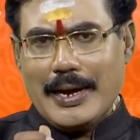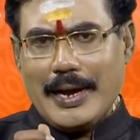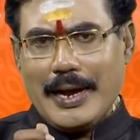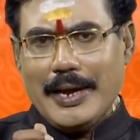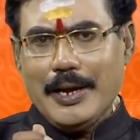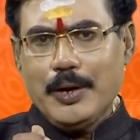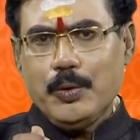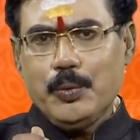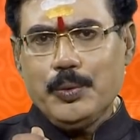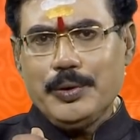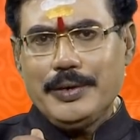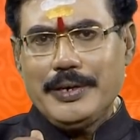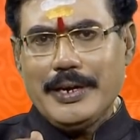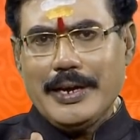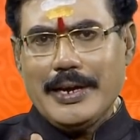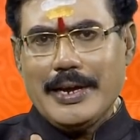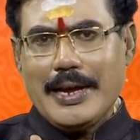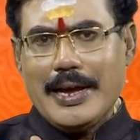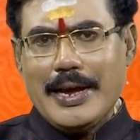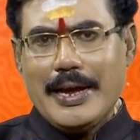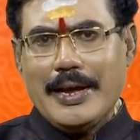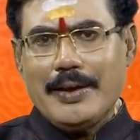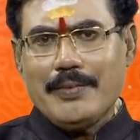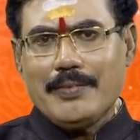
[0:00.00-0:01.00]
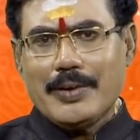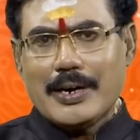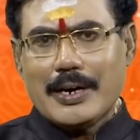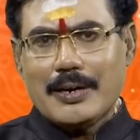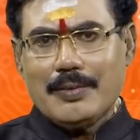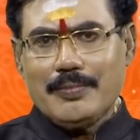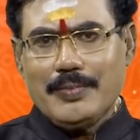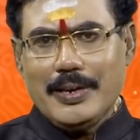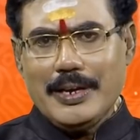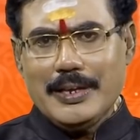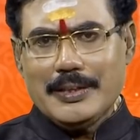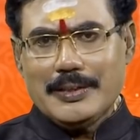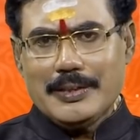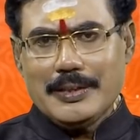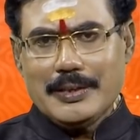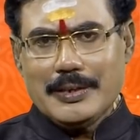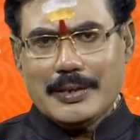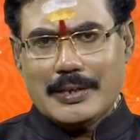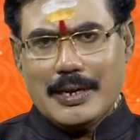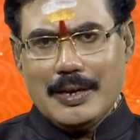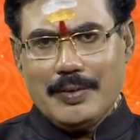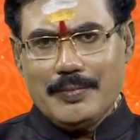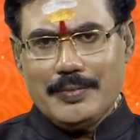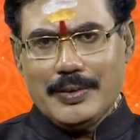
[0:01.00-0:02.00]
கைக்குட்டையை இவர்கள்
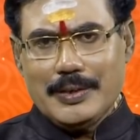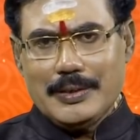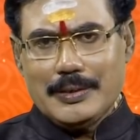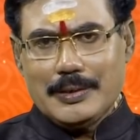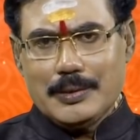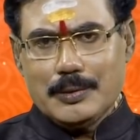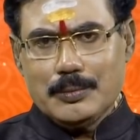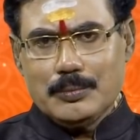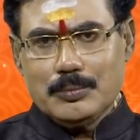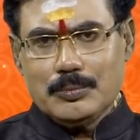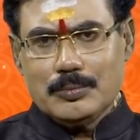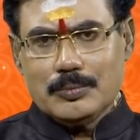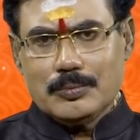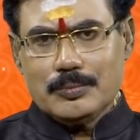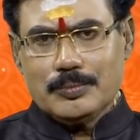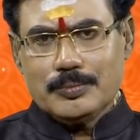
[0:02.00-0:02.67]
வைத்திருக்க வேண்டும்